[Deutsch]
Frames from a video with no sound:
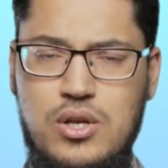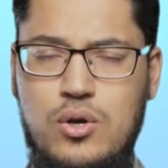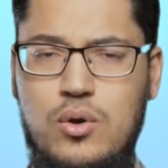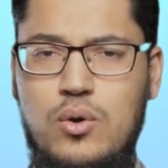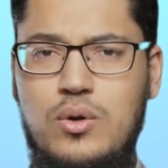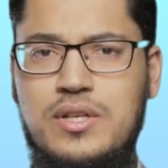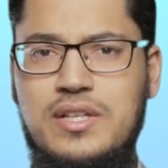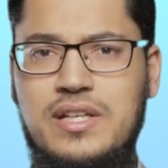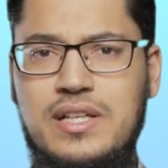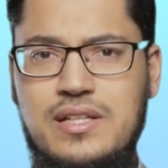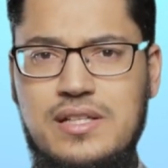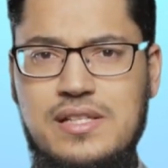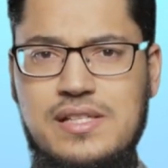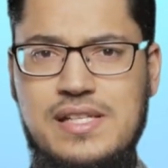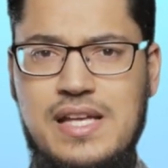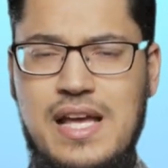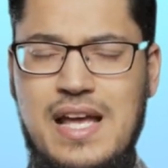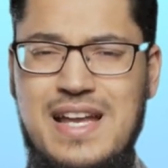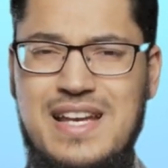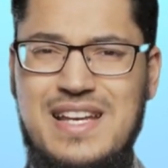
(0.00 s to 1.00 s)
Und
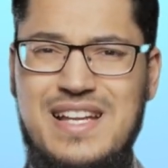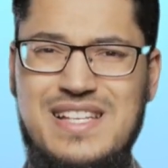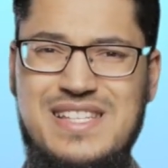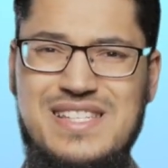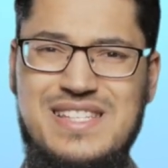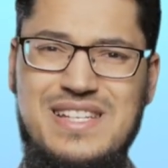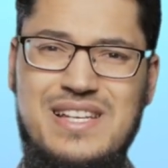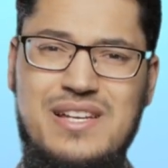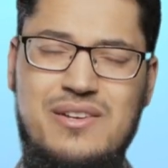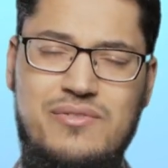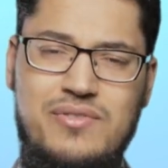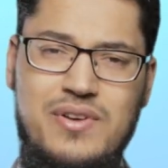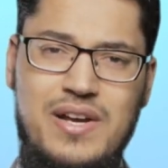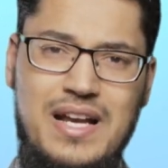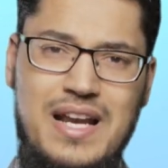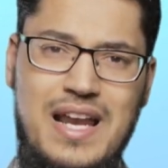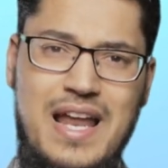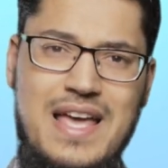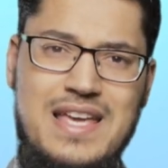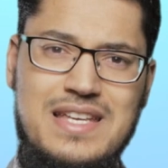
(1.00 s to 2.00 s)
drittens das
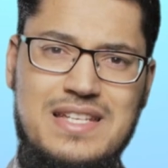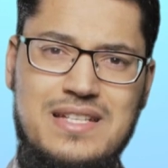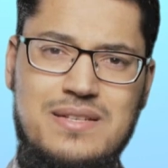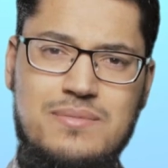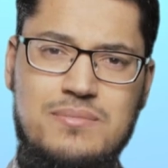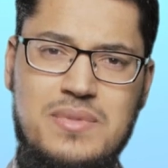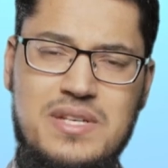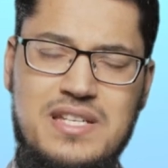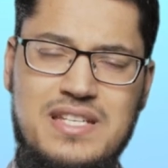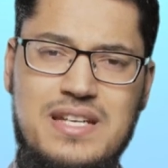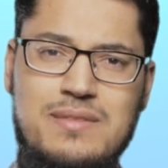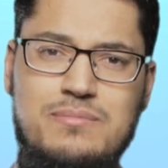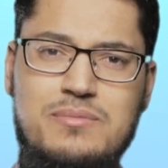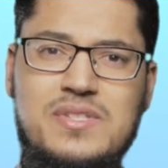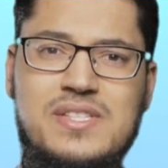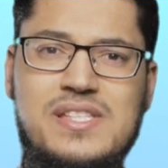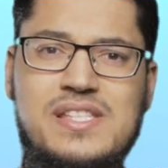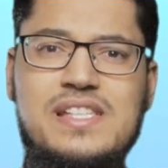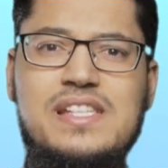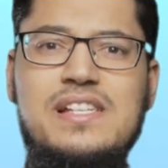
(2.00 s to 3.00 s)
Vergleichen mit dem
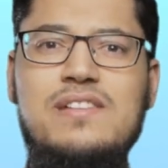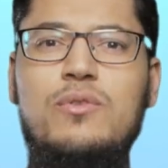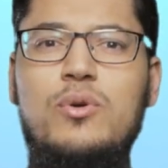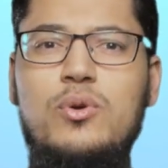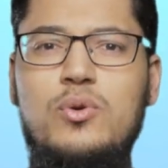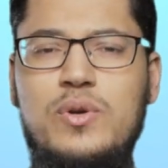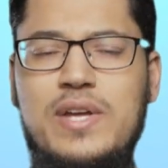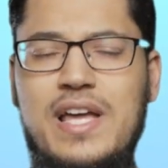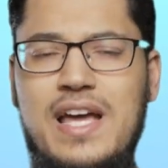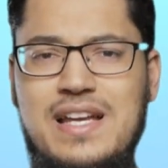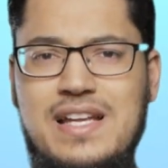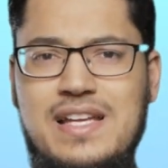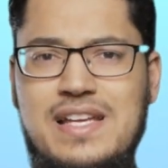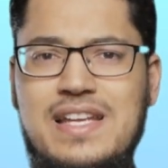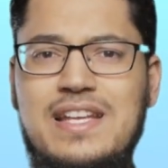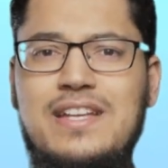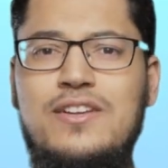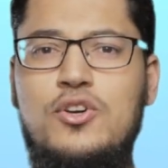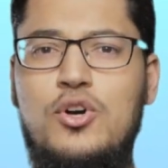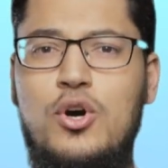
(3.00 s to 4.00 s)
Ziel, wo du gerne
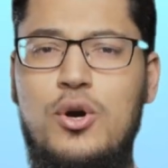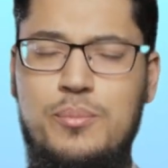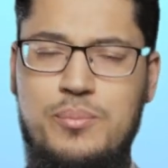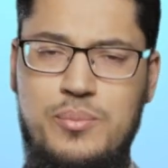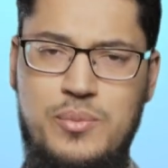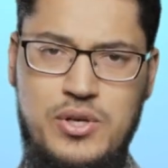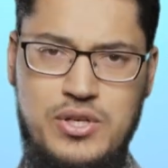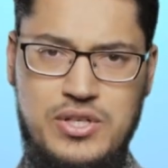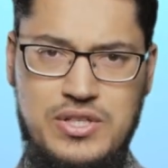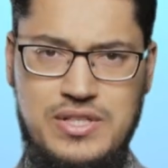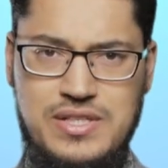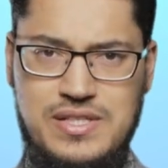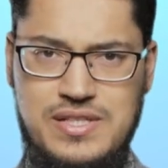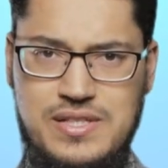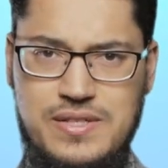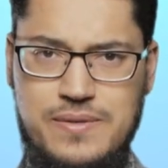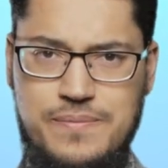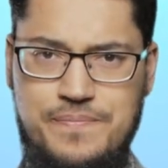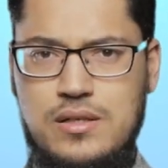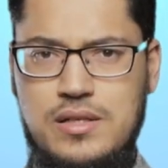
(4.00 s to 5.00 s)
hinkommen
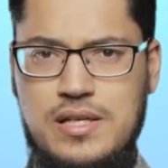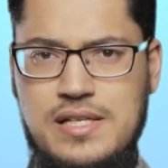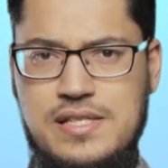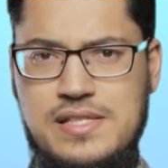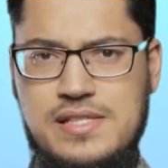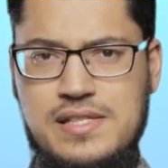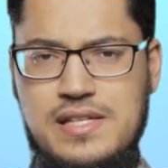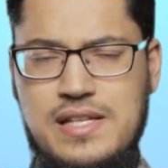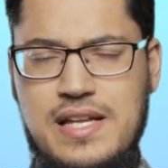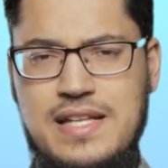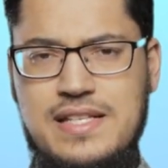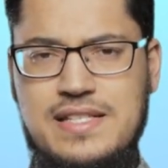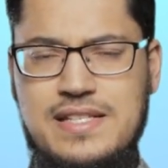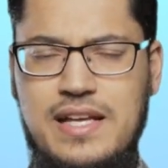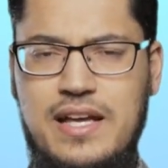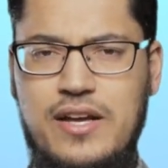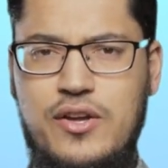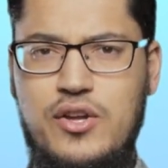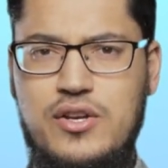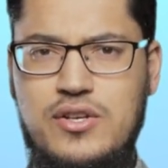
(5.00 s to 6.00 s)
möchtest. Das
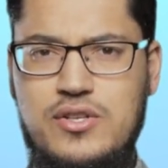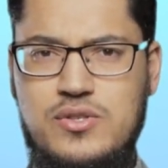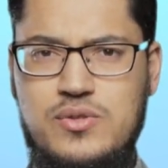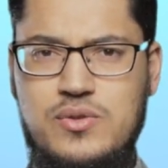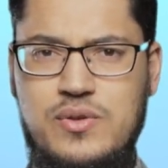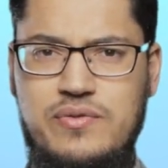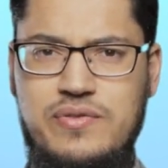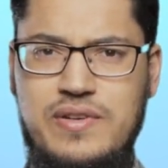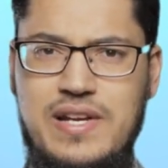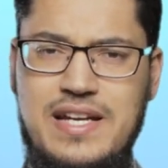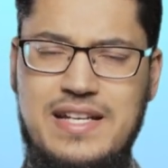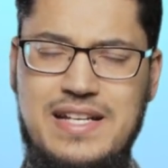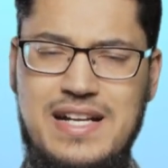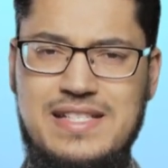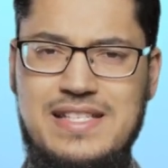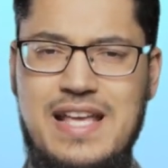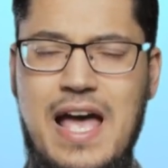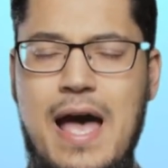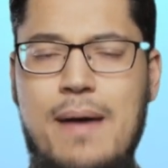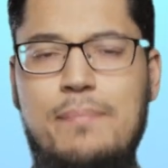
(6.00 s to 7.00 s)
letztere könntest du vielleicht
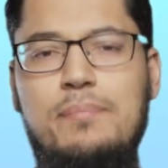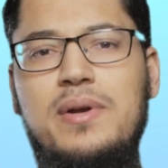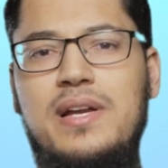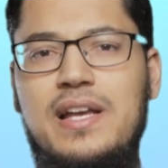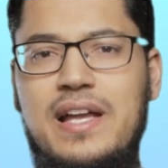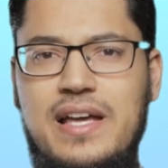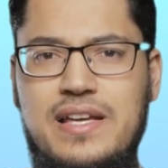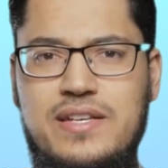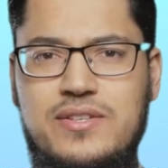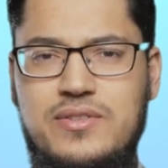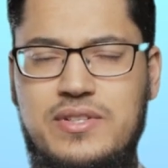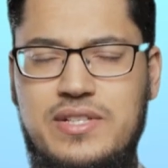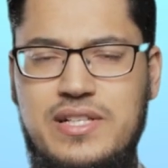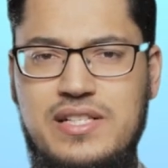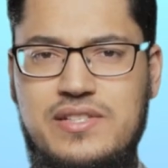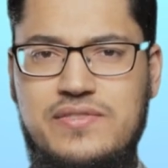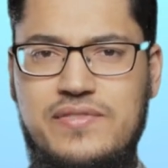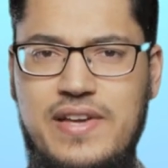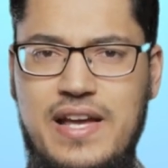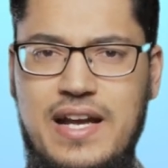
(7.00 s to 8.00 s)
als Abgleich und nicht
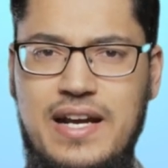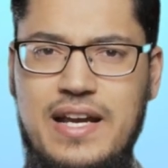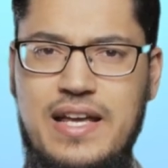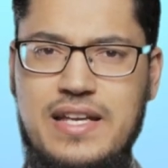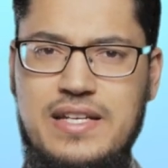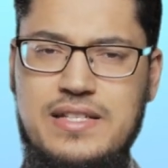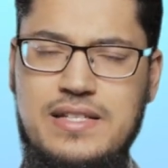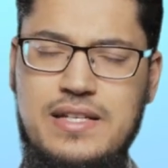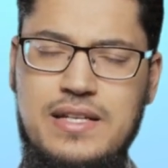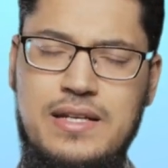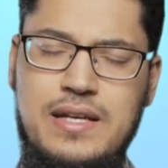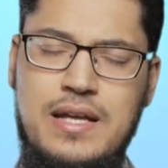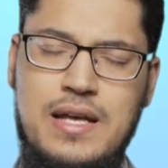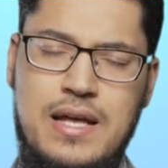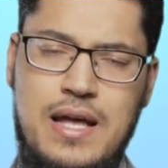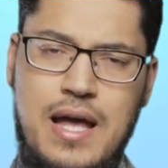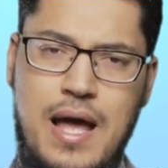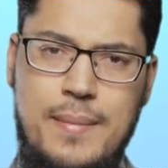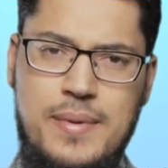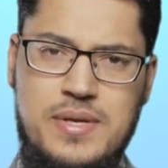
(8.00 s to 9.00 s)
als Vergleich nennen,
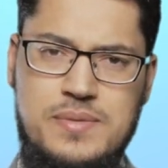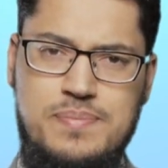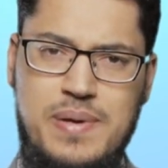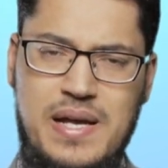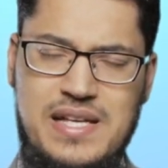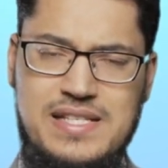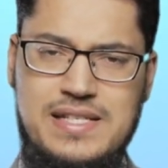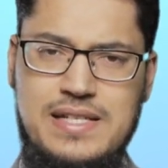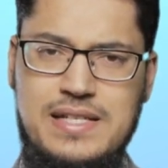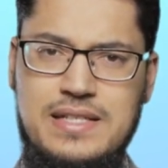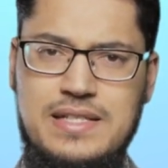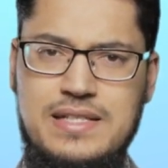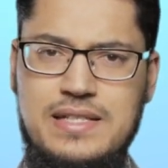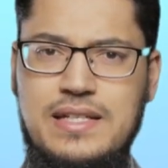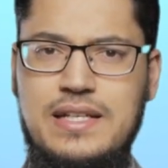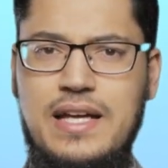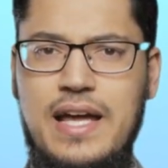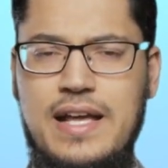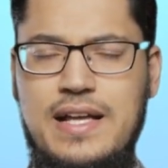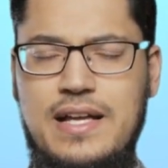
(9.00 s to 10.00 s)
aber es passt in diese
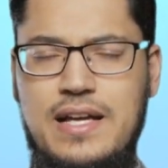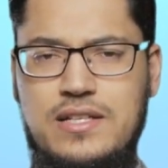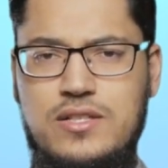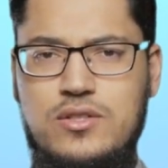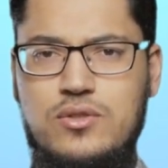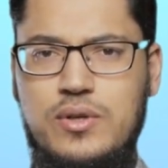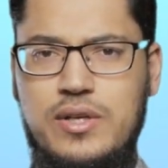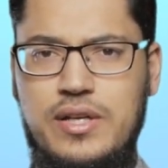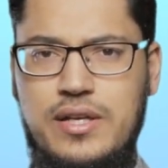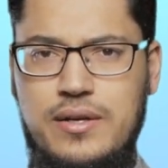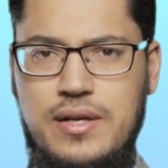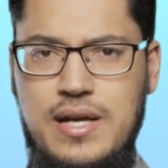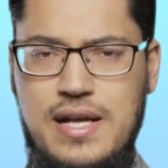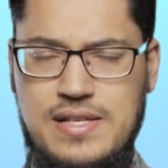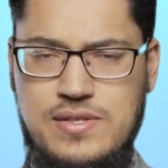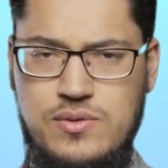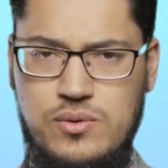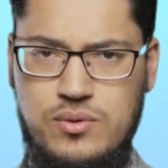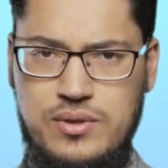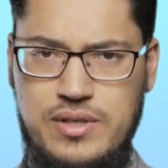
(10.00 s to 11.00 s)
drei Kategorien.
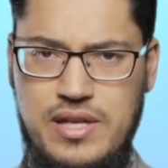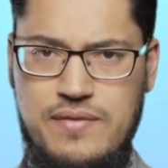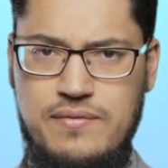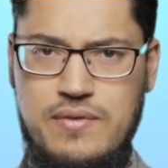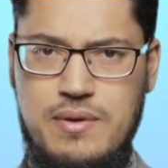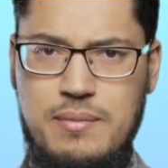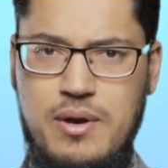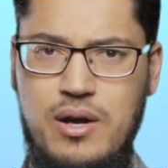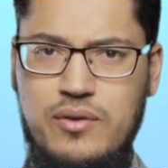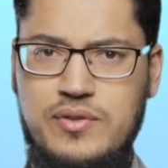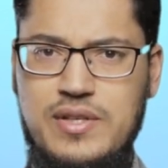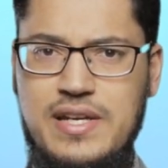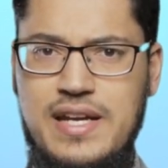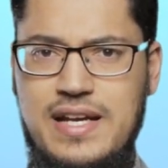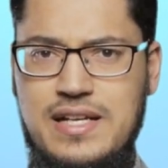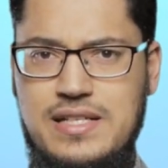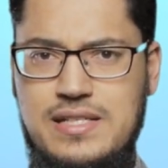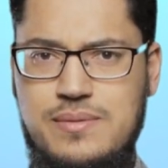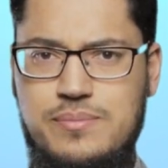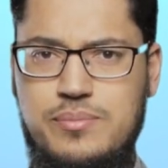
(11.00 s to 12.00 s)
Also gehen wir mal auf den
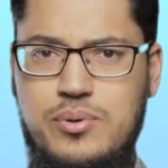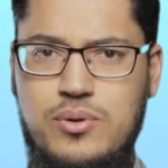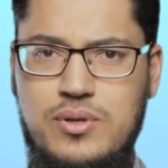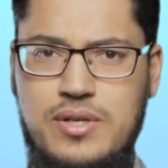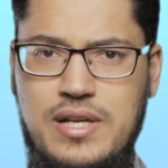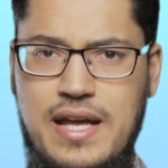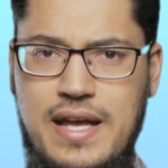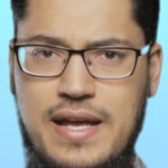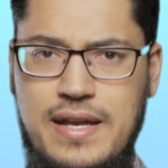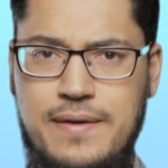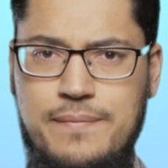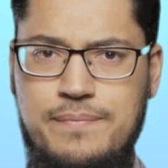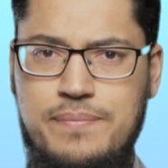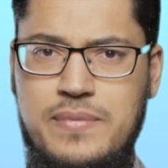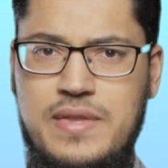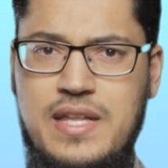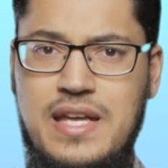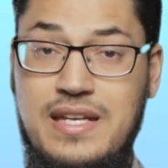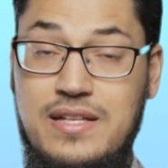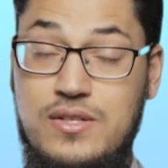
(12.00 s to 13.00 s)
ersten Punkt ein,
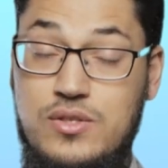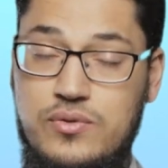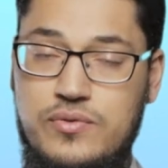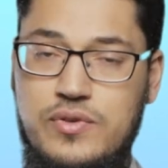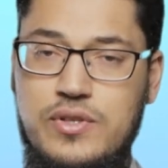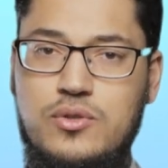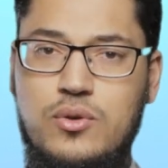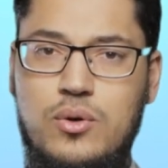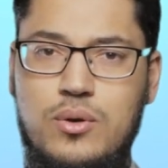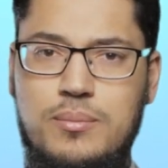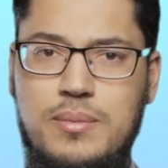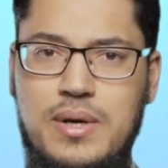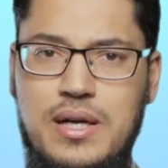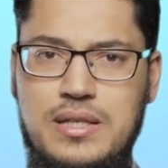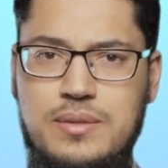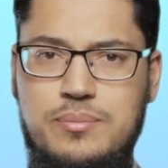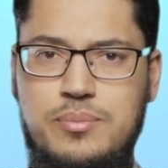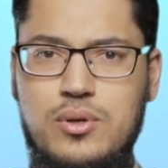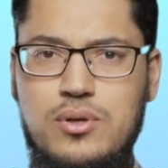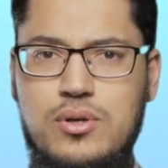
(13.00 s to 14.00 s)
der dir zu viel Druck
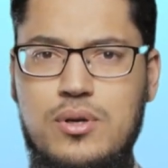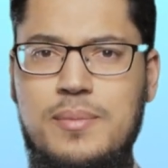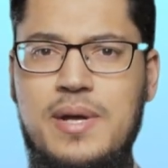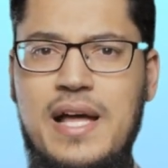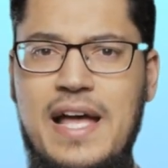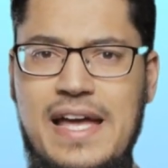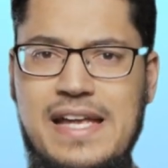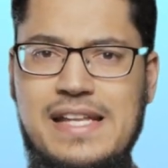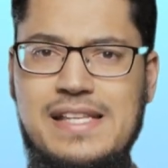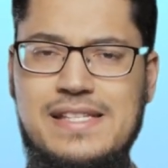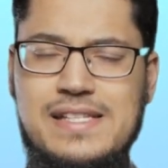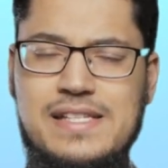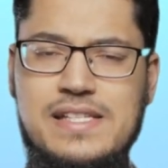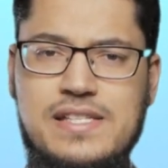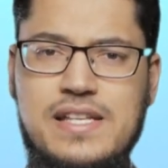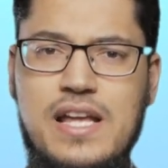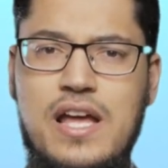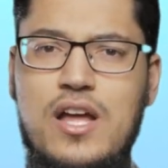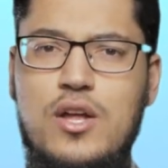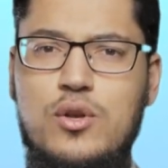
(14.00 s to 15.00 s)
macht. Punkt Nummer eins
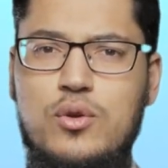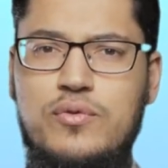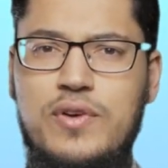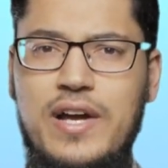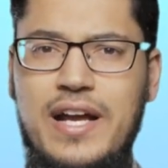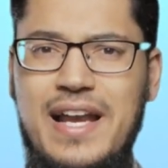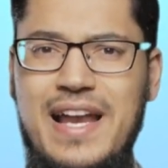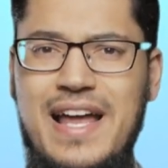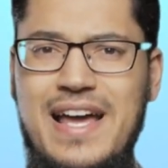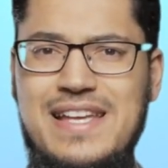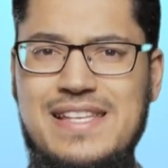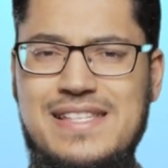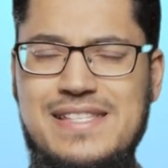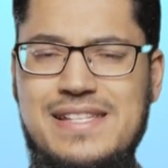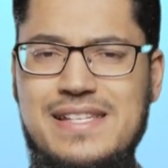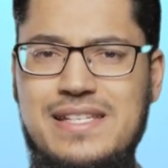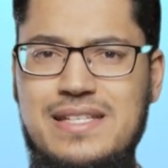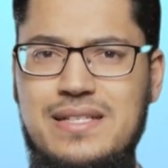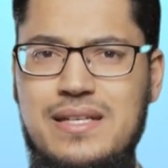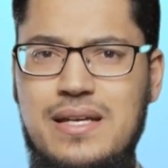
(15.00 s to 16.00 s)
ist, du vergleichst
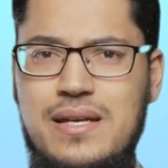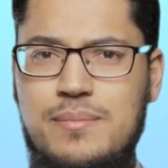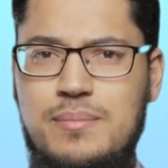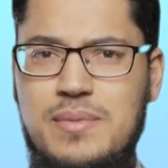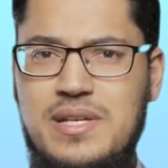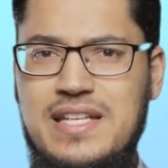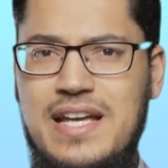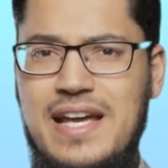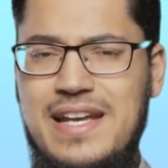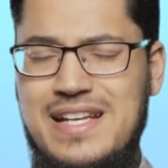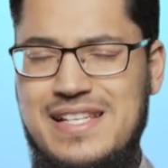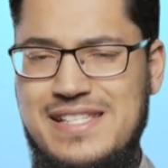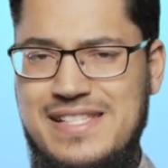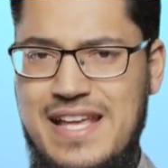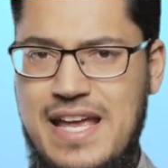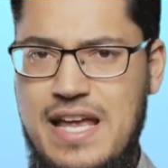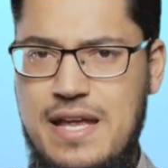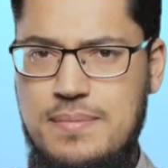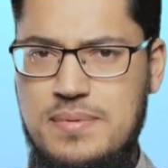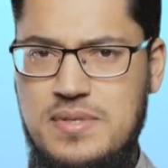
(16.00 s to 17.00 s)
dich mit deiner
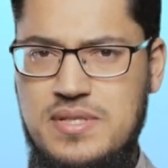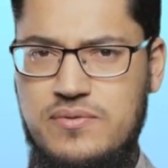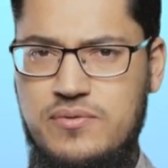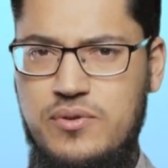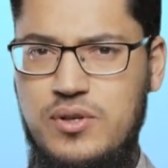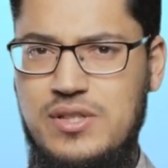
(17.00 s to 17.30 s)
selbst